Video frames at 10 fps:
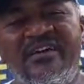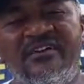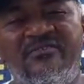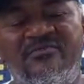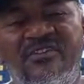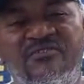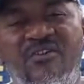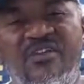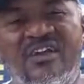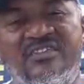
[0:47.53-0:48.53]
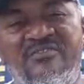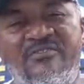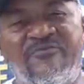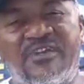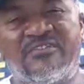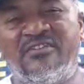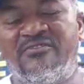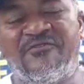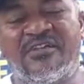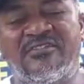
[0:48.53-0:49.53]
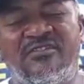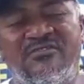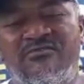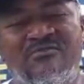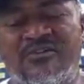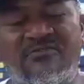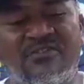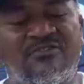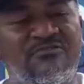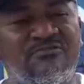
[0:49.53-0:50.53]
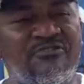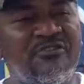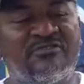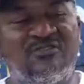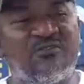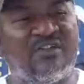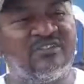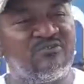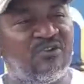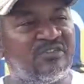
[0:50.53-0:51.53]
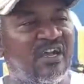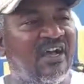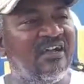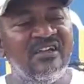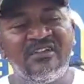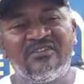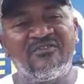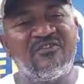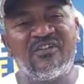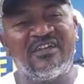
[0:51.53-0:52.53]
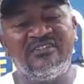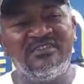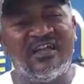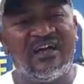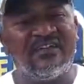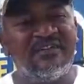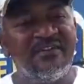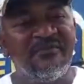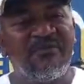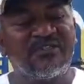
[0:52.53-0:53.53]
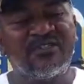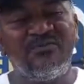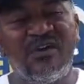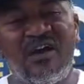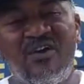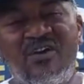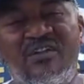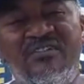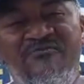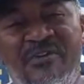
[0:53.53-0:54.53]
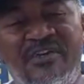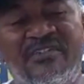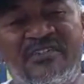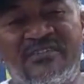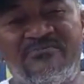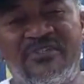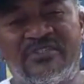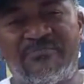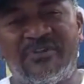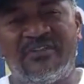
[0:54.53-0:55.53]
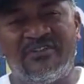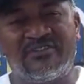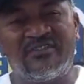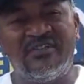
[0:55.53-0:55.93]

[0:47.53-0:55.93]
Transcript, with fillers: não teve coragem de, de fazer, de fazer uma, uma cirurgia, não teve coragem de cortar, não teve coragem de nada. Passou uma hora e meia nessa, nessa peleja.